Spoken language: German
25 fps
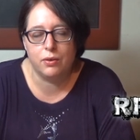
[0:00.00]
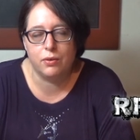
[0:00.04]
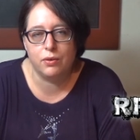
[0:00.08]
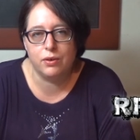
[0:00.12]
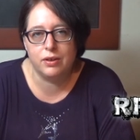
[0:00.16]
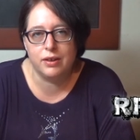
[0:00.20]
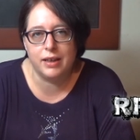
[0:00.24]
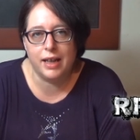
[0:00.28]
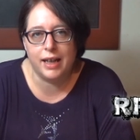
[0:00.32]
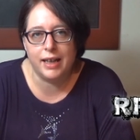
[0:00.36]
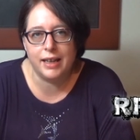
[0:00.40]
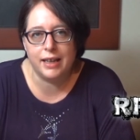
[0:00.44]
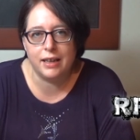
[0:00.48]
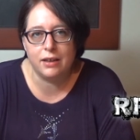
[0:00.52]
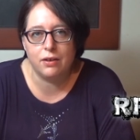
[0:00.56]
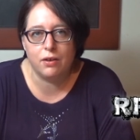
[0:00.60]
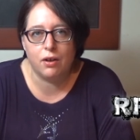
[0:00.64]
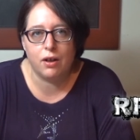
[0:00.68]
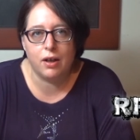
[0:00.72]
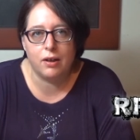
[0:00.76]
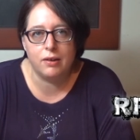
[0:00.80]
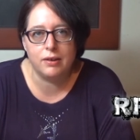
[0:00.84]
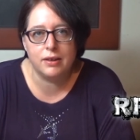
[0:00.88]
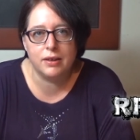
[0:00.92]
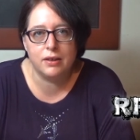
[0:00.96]
Und da dann
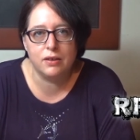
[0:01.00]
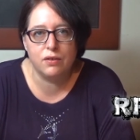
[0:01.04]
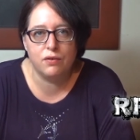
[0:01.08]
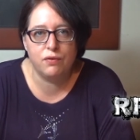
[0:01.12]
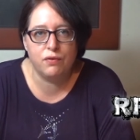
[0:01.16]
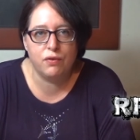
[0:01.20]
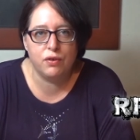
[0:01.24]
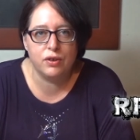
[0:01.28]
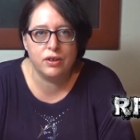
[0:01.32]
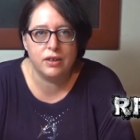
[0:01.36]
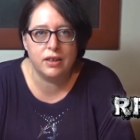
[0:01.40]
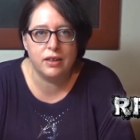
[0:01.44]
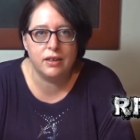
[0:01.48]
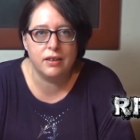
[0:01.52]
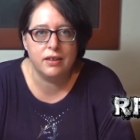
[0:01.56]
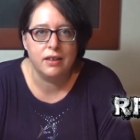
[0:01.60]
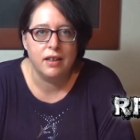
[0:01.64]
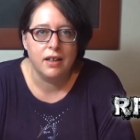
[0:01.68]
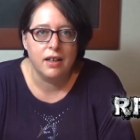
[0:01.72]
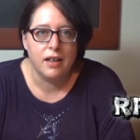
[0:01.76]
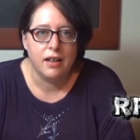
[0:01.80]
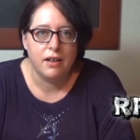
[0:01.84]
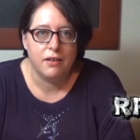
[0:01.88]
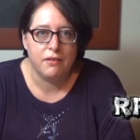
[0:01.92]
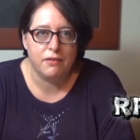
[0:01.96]
noch rauszufusseln,
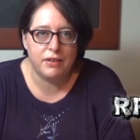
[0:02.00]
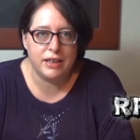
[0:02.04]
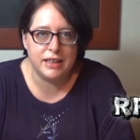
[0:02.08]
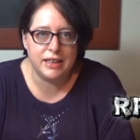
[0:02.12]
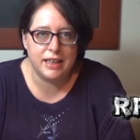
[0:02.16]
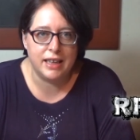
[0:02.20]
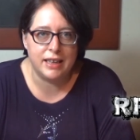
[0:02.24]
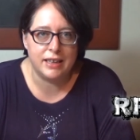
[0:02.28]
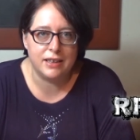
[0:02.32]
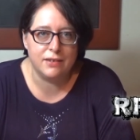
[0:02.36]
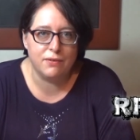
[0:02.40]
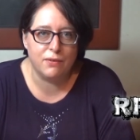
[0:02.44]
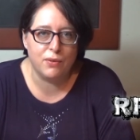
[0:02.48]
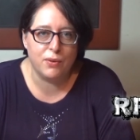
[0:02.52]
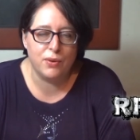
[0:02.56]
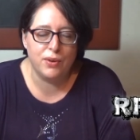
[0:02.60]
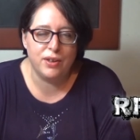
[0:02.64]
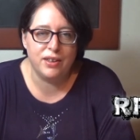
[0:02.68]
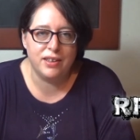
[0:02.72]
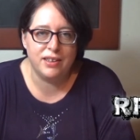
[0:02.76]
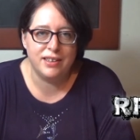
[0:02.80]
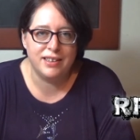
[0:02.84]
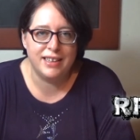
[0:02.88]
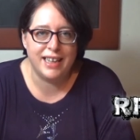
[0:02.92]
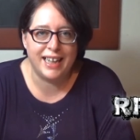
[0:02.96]
was jetzt
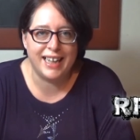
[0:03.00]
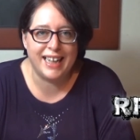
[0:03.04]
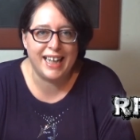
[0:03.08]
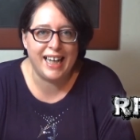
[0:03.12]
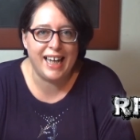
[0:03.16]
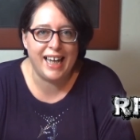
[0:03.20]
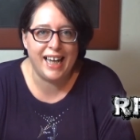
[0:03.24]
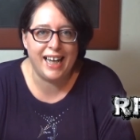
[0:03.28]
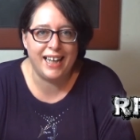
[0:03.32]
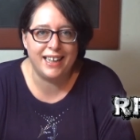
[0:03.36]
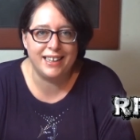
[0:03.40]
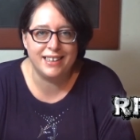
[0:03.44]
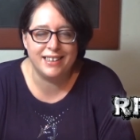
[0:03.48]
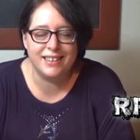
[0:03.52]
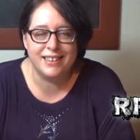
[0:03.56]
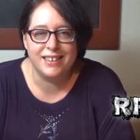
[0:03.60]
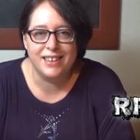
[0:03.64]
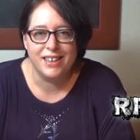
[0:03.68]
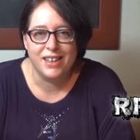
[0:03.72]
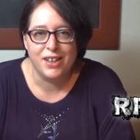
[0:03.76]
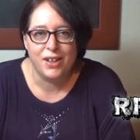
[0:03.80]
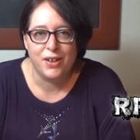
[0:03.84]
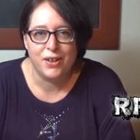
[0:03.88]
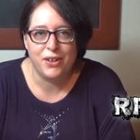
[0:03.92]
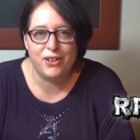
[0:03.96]
wohl der Kern
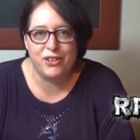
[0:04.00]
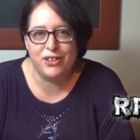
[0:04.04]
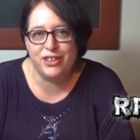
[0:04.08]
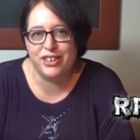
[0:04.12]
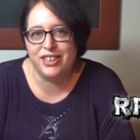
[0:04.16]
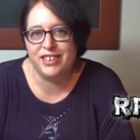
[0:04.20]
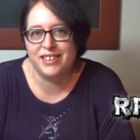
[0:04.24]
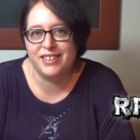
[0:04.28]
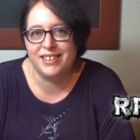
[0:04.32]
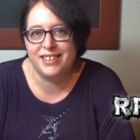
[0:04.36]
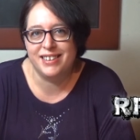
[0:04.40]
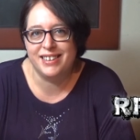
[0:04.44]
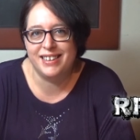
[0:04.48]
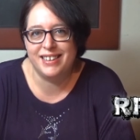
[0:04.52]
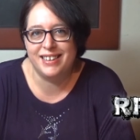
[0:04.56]
und